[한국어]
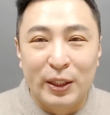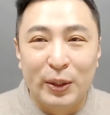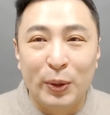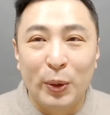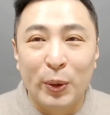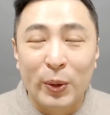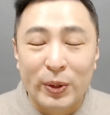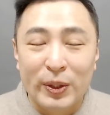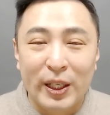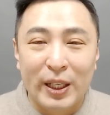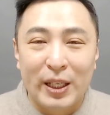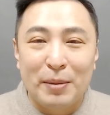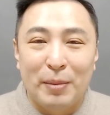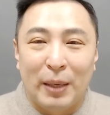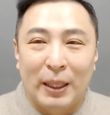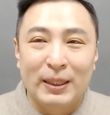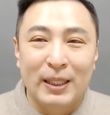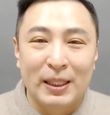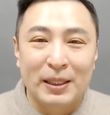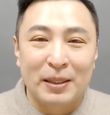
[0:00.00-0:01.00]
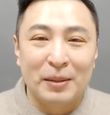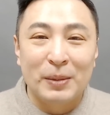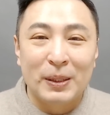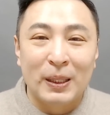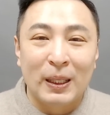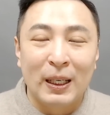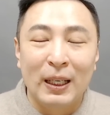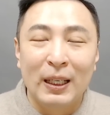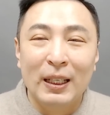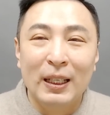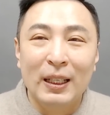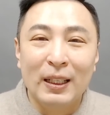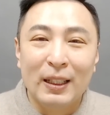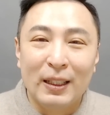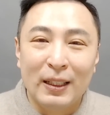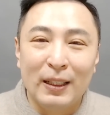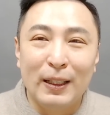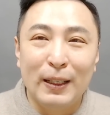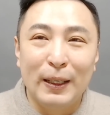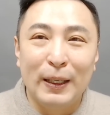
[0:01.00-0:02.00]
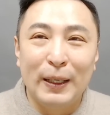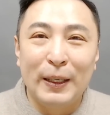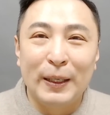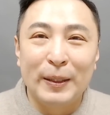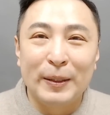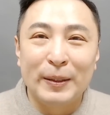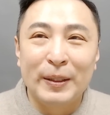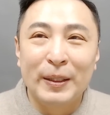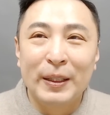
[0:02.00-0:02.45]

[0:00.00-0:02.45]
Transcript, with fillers: 이런 얘기를 많이 하십니다. 예.